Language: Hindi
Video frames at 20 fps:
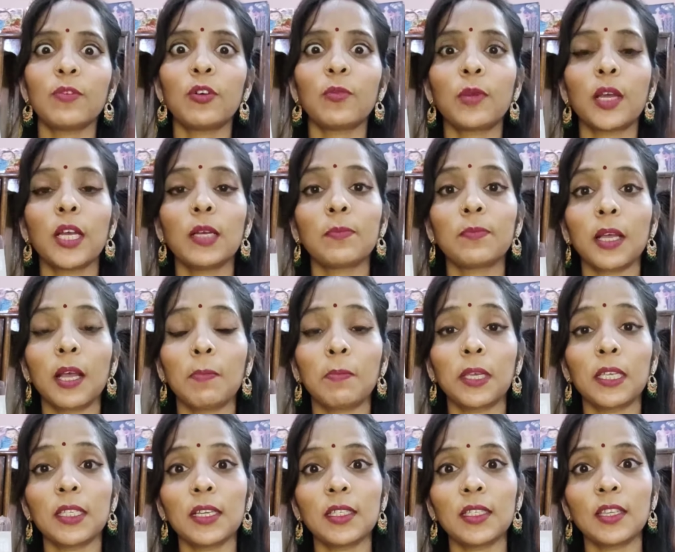बॉक्स में
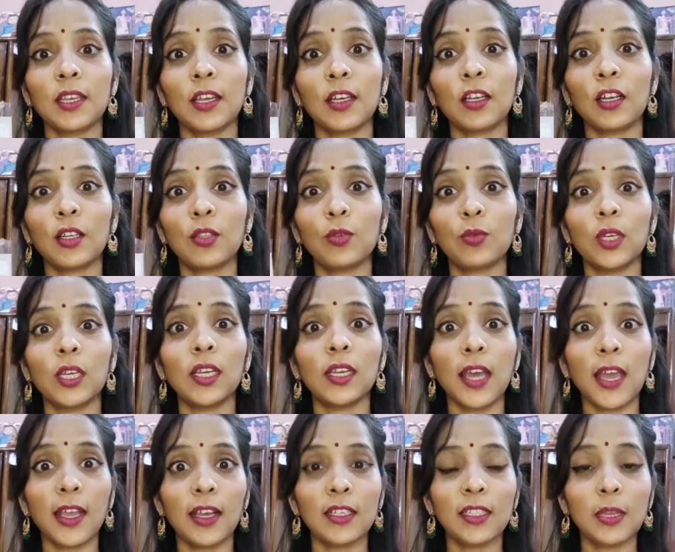आपके साथ शेयर कर दूंगी
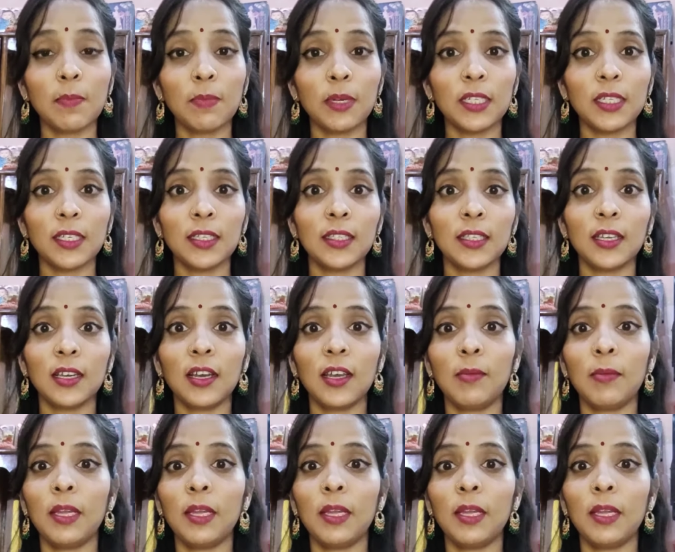नायका से परचेज किया है